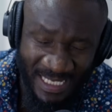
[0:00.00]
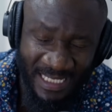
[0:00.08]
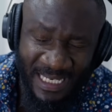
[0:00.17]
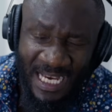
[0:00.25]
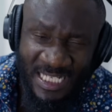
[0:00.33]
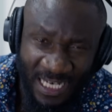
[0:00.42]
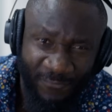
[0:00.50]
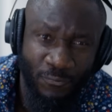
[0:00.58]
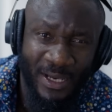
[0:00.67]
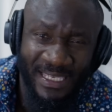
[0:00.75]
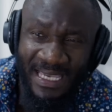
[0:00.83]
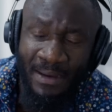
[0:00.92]
c'est-à-dire à chaque
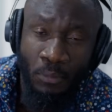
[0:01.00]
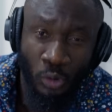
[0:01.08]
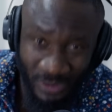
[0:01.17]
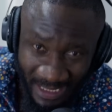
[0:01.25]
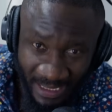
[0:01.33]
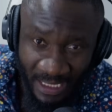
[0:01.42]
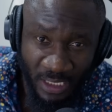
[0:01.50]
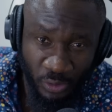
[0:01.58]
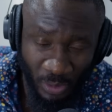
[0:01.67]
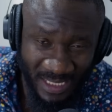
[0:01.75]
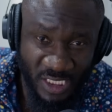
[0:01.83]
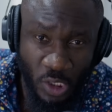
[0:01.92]
fois qu'il a monté
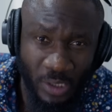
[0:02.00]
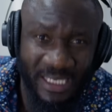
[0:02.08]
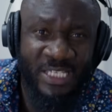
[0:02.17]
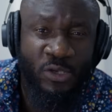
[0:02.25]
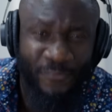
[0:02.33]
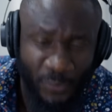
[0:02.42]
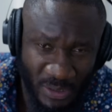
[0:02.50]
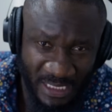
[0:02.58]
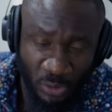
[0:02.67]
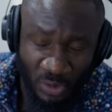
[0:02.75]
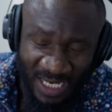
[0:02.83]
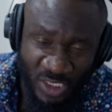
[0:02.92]
dans les stocks, il se fait aussi
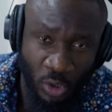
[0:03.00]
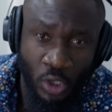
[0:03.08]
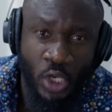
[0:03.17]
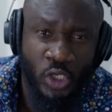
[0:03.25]
de l'argent.